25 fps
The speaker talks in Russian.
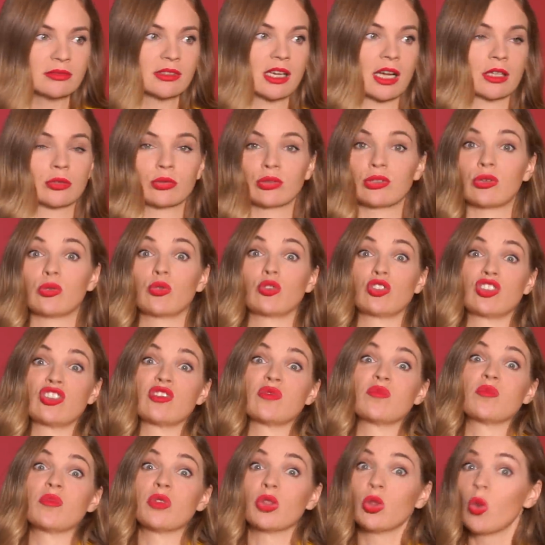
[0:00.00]
которых
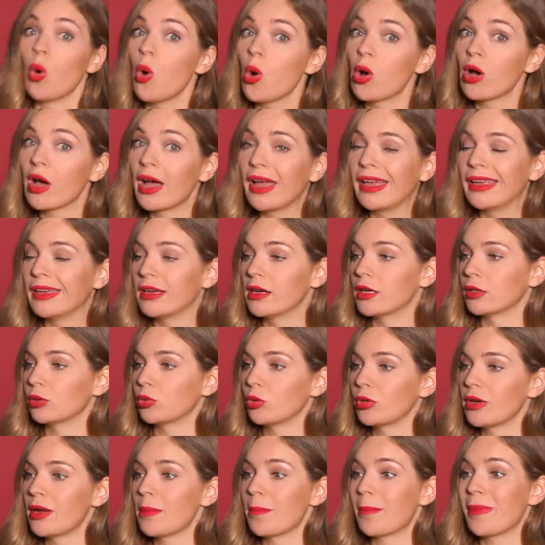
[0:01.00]
очень много и
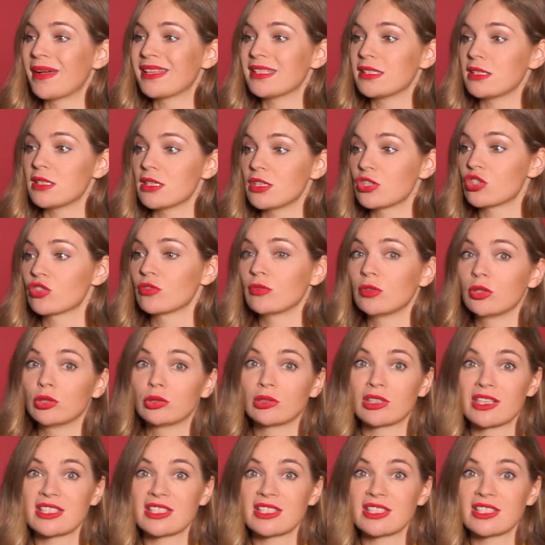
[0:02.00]
которые поддерживают